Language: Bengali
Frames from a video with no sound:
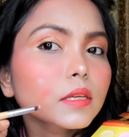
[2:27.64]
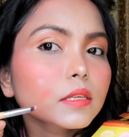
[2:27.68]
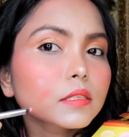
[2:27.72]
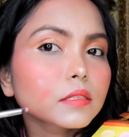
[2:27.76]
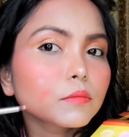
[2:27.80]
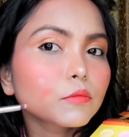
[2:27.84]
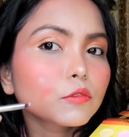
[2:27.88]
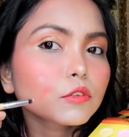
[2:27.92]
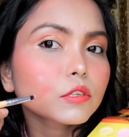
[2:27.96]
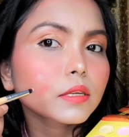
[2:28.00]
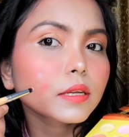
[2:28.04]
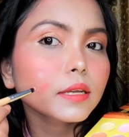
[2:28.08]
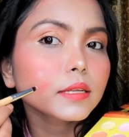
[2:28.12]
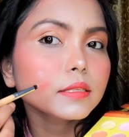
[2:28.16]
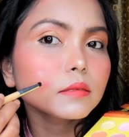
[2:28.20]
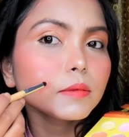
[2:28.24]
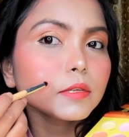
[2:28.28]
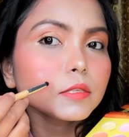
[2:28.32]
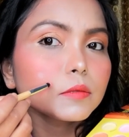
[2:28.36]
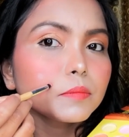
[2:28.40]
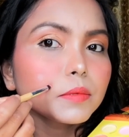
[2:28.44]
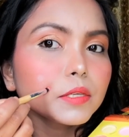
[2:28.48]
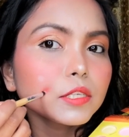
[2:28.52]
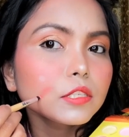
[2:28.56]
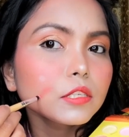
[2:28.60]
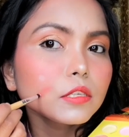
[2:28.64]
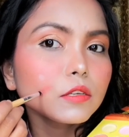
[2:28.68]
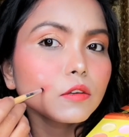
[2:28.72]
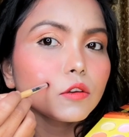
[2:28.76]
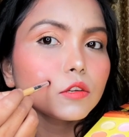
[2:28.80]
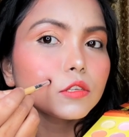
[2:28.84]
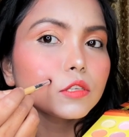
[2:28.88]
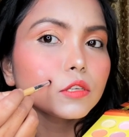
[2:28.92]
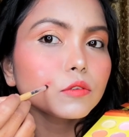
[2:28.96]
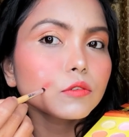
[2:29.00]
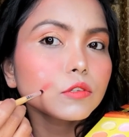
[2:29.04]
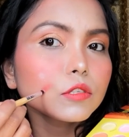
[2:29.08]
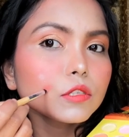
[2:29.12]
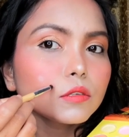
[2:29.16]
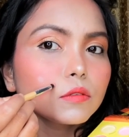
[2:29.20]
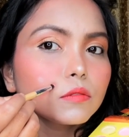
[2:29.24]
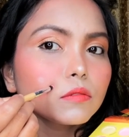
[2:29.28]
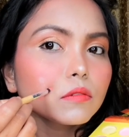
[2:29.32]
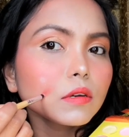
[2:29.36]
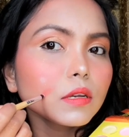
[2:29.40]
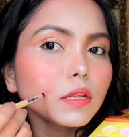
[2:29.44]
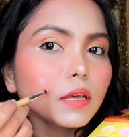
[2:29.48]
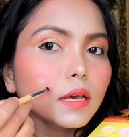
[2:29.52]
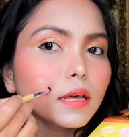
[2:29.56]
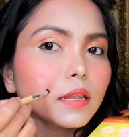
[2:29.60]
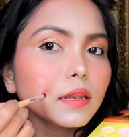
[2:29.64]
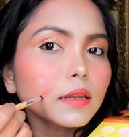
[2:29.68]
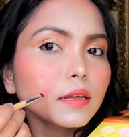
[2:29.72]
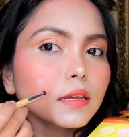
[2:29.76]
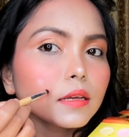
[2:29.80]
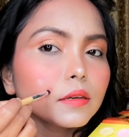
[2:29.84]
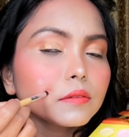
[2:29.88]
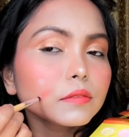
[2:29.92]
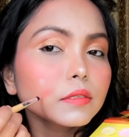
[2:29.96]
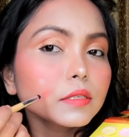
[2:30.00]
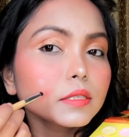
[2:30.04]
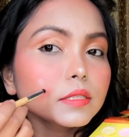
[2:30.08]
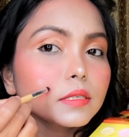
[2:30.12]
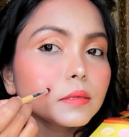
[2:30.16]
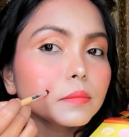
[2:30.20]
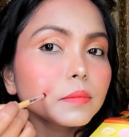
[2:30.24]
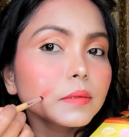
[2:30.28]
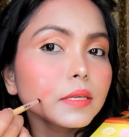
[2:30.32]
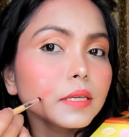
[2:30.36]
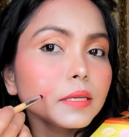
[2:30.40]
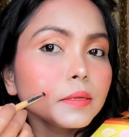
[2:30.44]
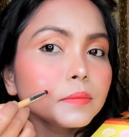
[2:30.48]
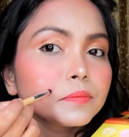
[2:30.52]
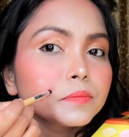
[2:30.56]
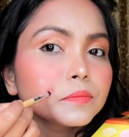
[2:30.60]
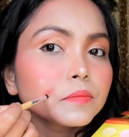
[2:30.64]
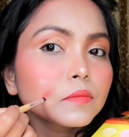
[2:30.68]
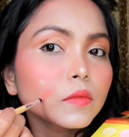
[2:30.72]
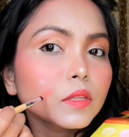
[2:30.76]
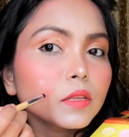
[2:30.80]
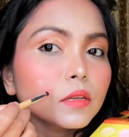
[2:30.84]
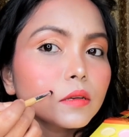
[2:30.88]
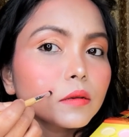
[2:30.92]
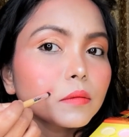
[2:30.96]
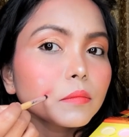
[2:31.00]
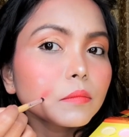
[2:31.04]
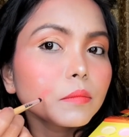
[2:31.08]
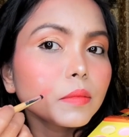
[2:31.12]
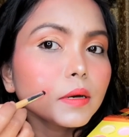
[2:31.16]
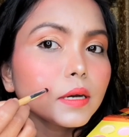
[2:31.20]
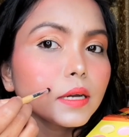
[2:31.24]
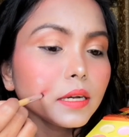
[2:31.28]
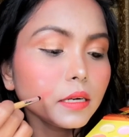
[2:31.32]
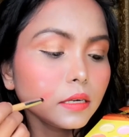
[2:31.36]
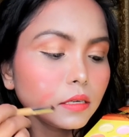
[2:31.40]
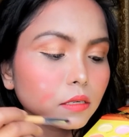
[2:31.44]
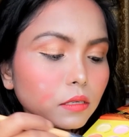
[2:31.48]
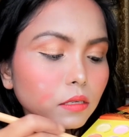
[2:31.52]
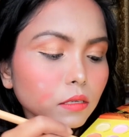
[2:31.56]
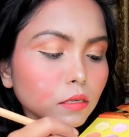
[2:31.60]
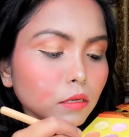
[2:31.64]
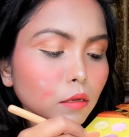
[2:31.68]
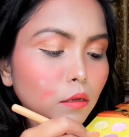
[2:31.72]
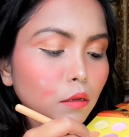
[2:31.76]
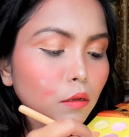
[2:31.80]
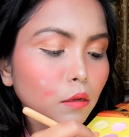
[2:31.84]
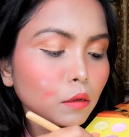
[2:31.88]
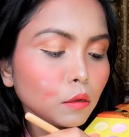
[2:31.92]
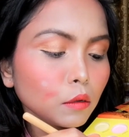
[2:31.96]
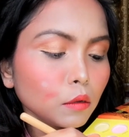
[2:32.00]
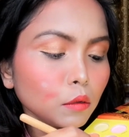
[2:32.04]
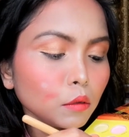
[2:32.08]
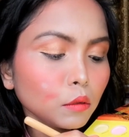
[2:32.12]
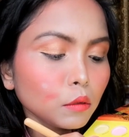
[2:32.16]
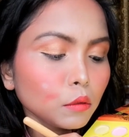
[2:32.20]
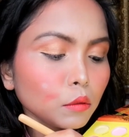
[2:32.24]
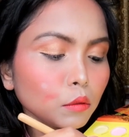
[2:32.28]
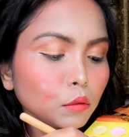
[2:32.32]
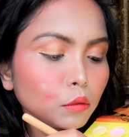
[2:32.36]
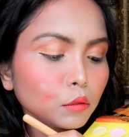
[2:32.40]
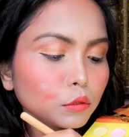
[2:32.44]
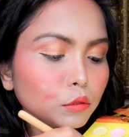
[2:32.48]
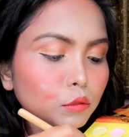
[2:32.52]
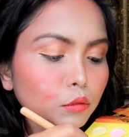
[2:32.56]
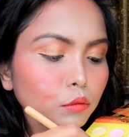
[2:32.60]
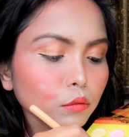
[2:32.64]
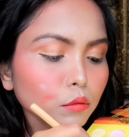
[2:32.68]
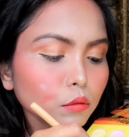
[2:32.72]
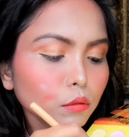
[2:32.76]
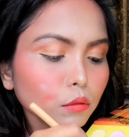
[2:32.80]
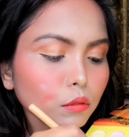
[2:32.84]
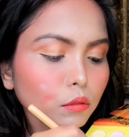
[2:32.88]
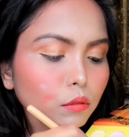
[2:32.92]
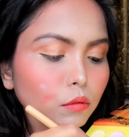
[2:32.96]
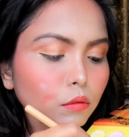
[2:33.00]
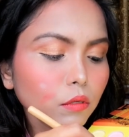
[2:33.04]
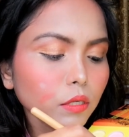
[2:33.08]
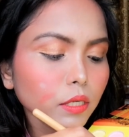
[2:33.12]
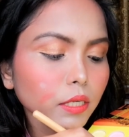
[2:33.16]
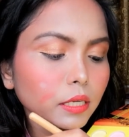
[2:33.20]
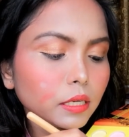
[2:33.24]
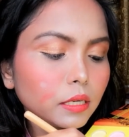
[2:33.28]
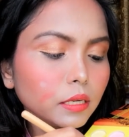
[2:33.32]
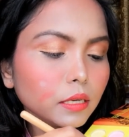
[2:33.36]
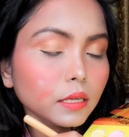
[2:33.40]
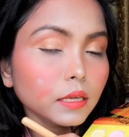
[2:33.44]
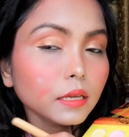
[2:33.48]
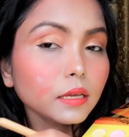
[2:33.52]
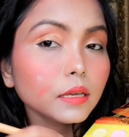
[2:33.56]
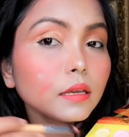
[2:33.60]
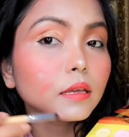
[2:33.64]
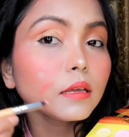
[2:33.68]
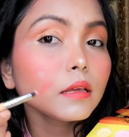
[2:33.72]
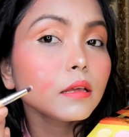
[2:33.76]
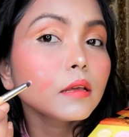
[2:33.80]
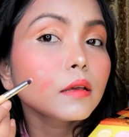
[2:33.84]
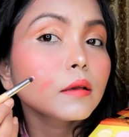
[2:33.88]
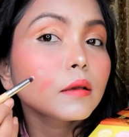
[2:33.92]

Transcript: এই যে বসে গেছে বাস বেশি ঘষাঘষি করলে হালকা হয়ে যাবে বাট সুন্দর করে নিয়ে